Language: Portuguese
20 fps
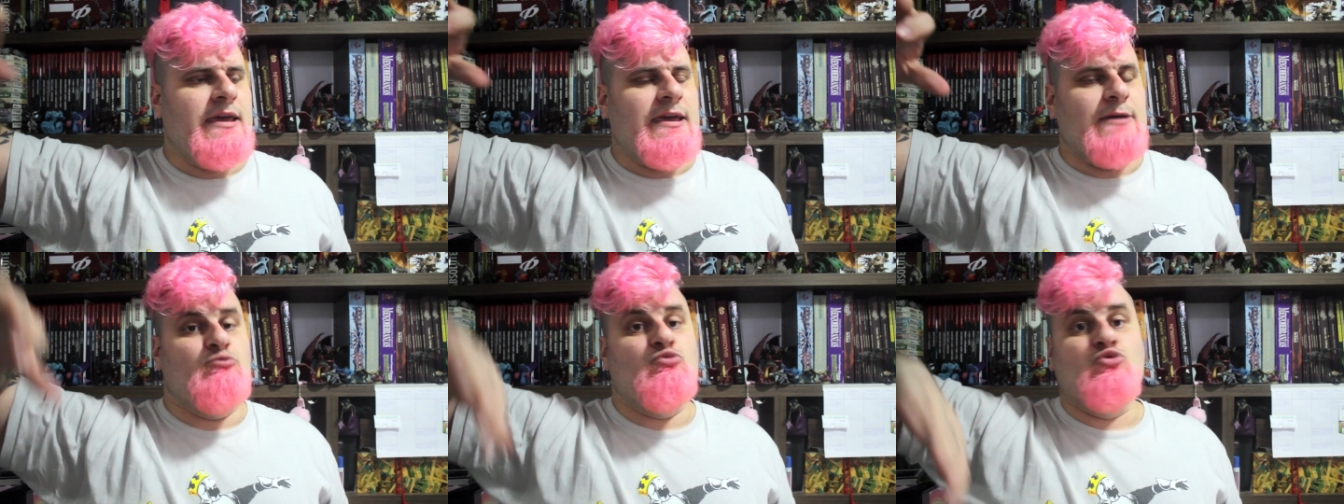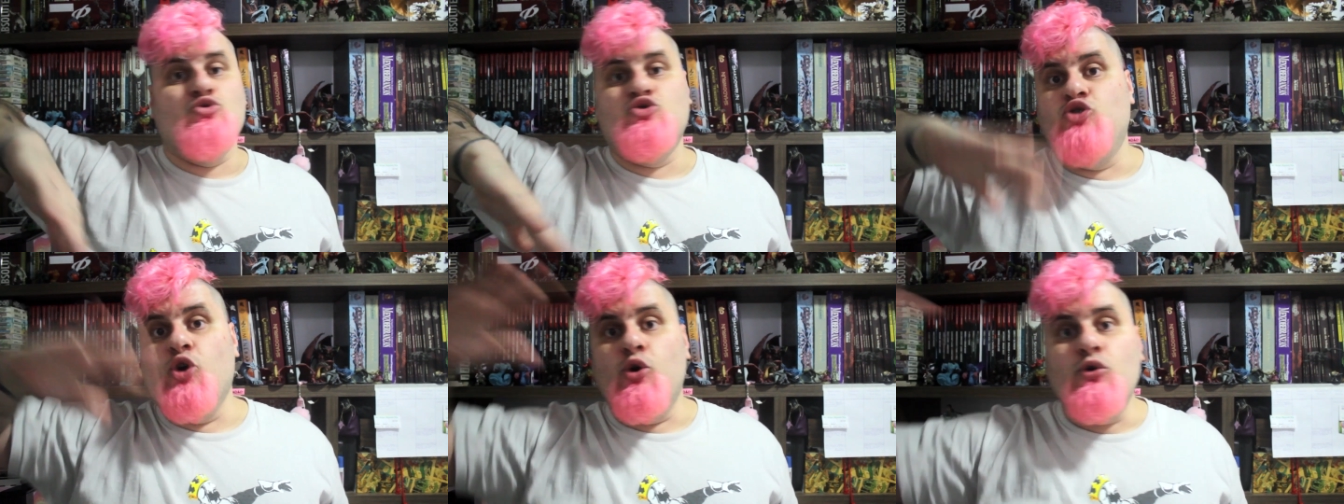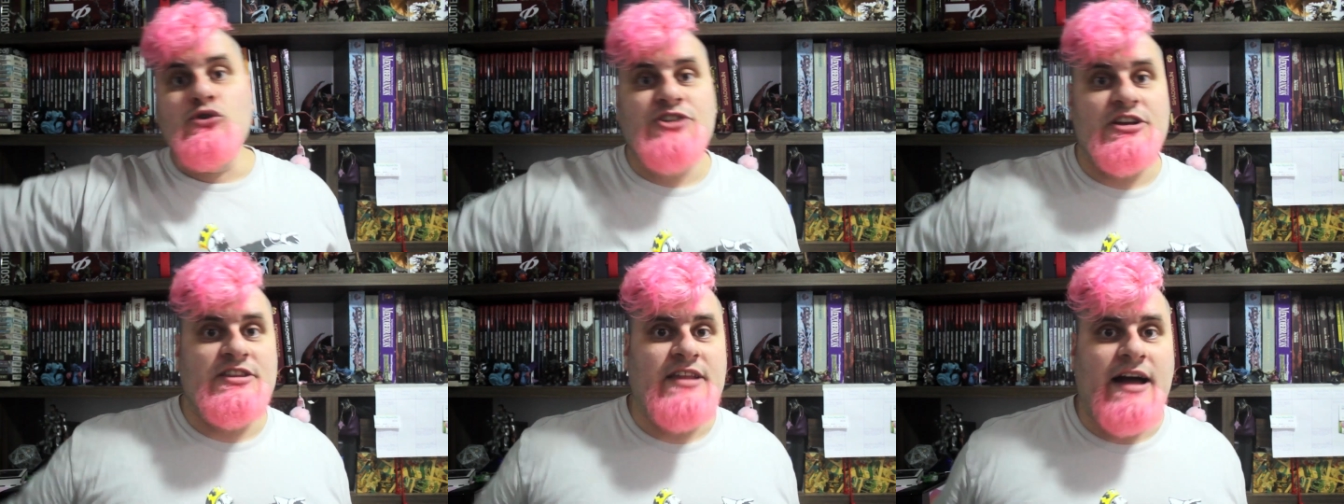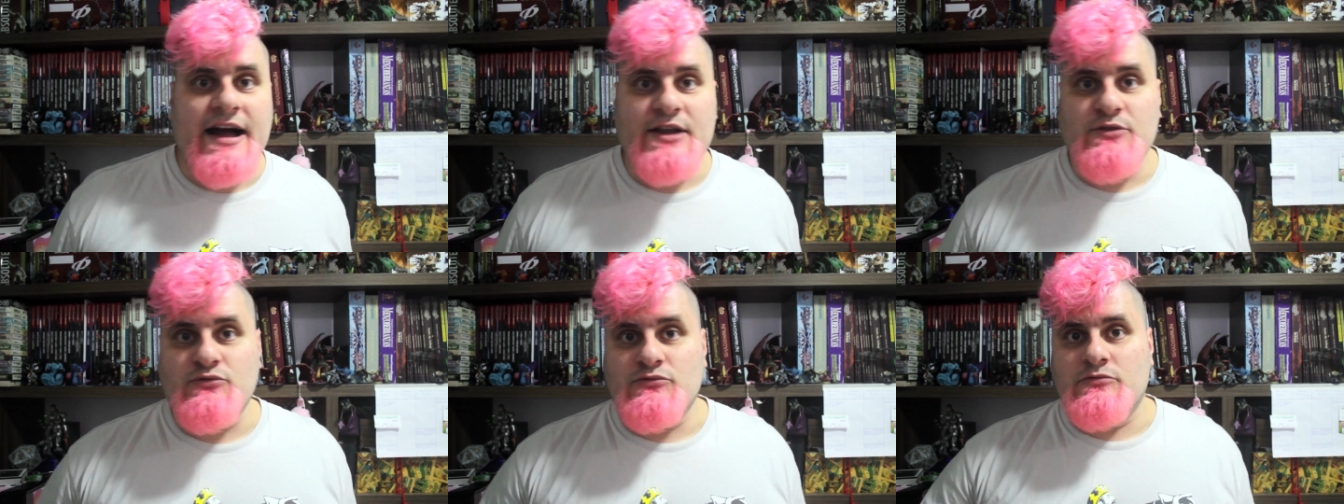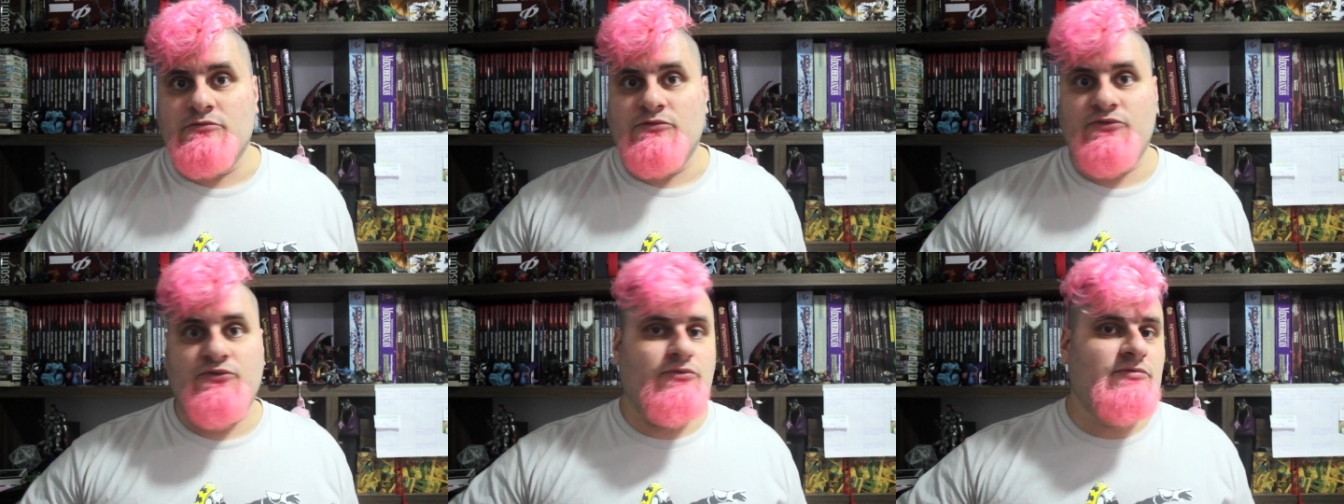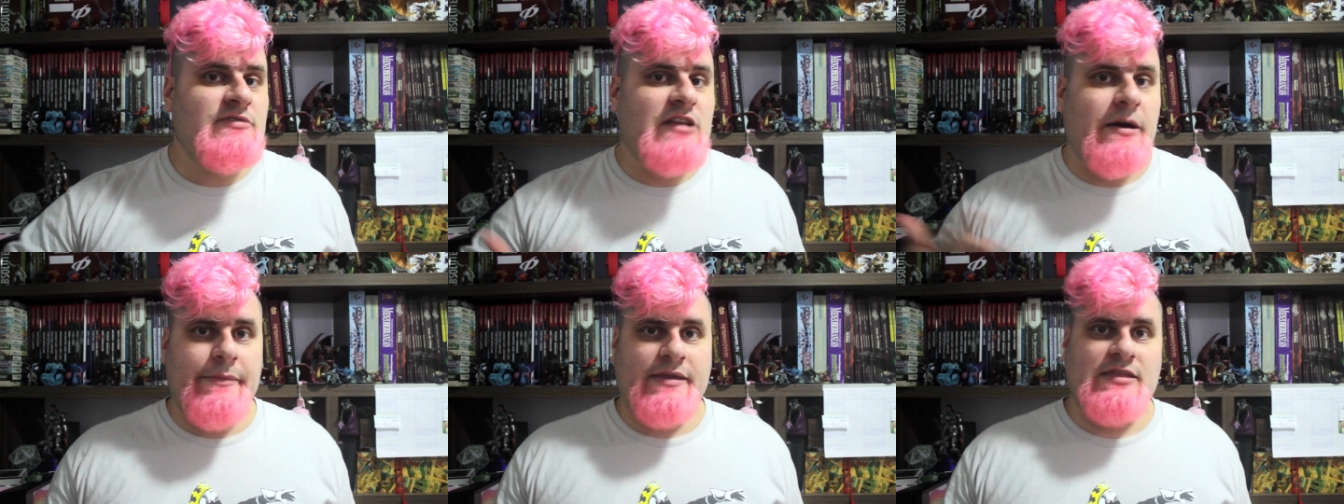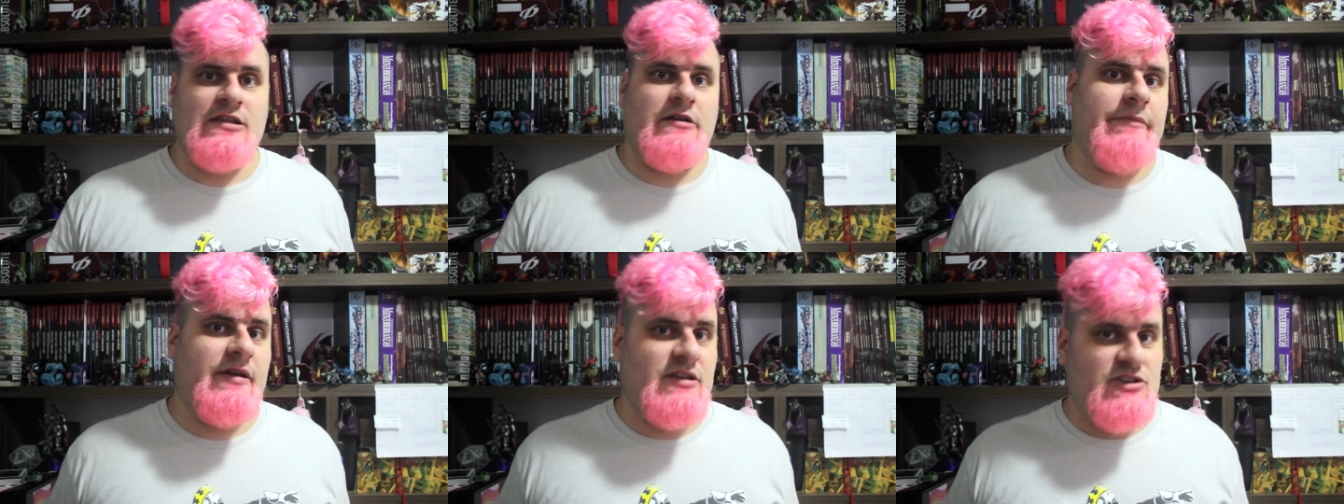e mudou o cenário
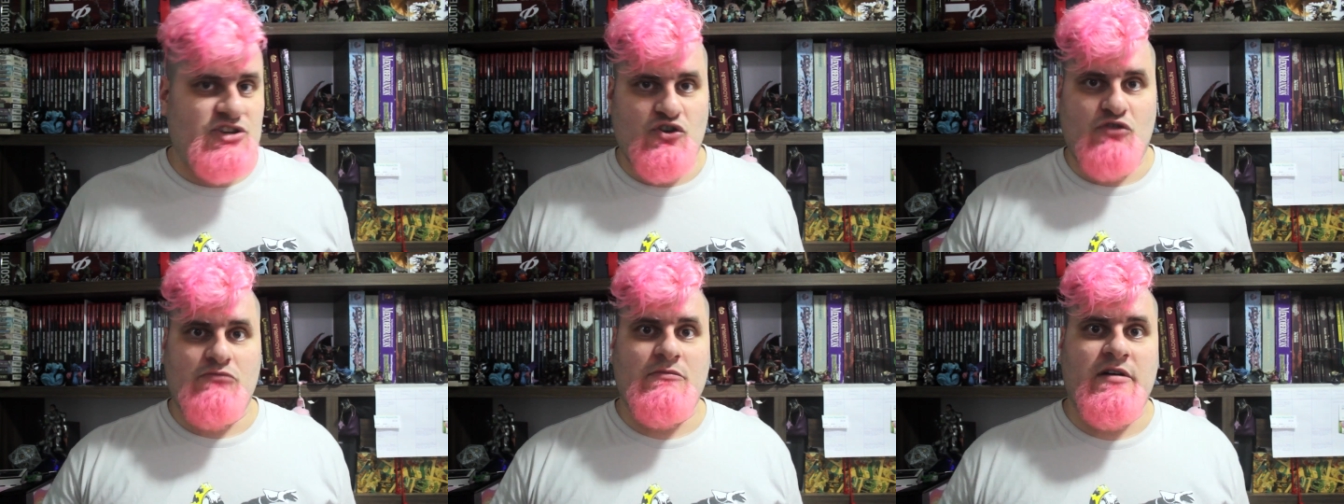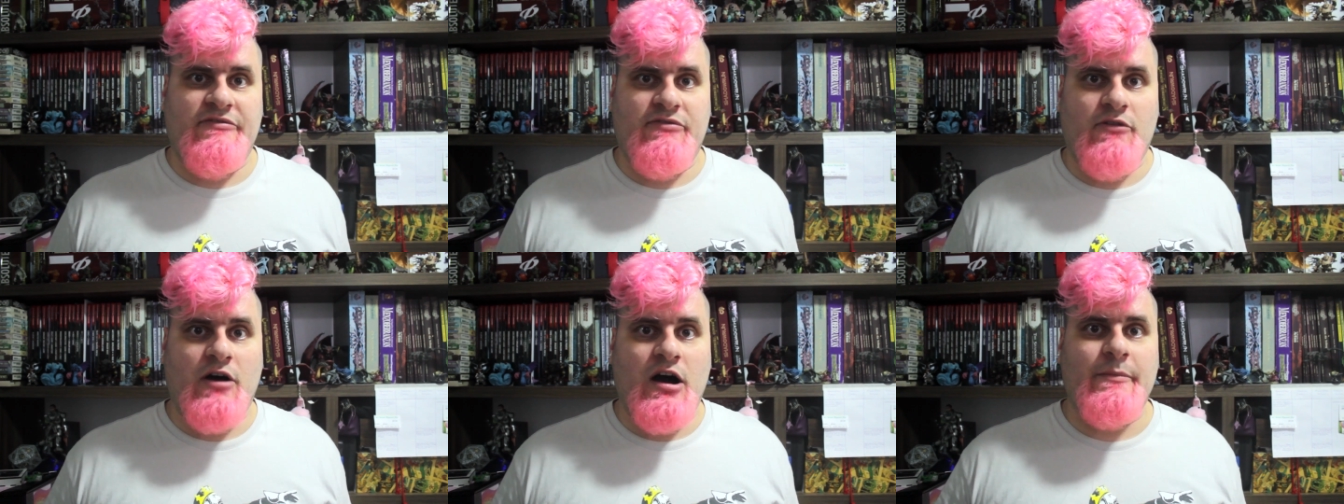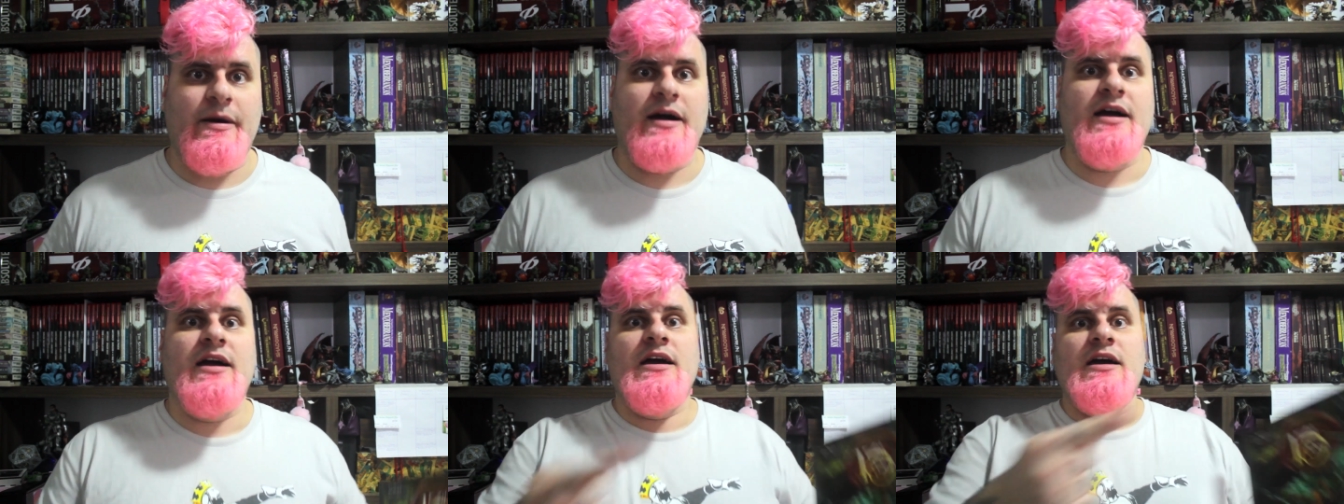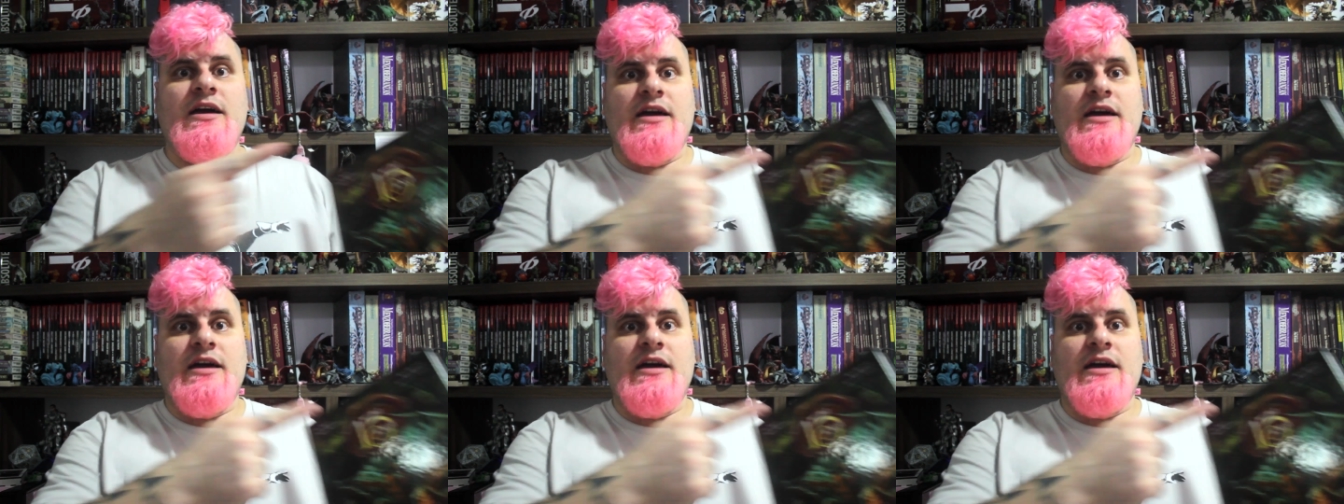fundamentalmente de alguma forma?